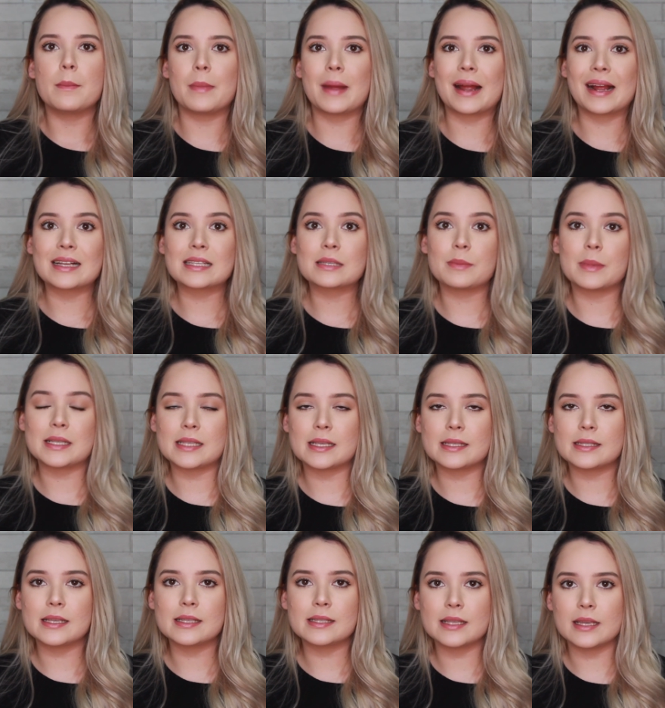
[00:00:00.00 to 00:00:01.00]
marcas mais
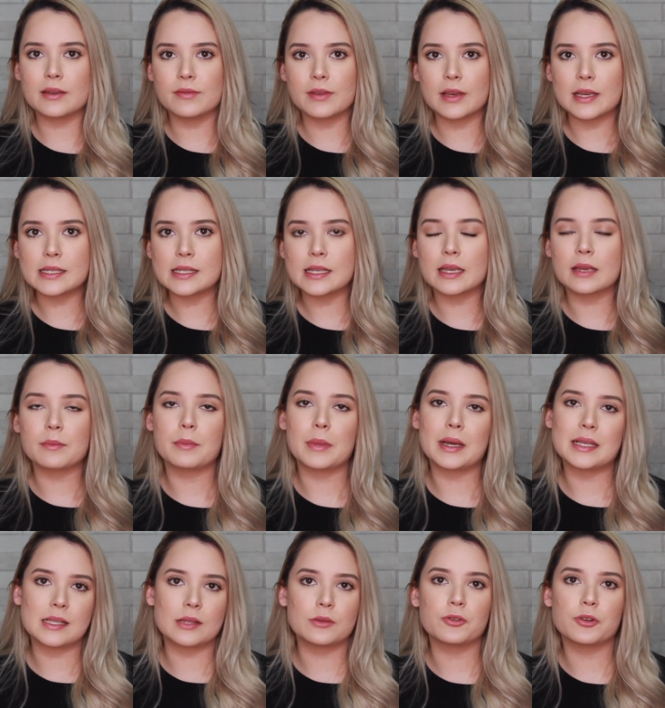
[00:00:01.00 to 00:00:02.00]
acessíveis, mas a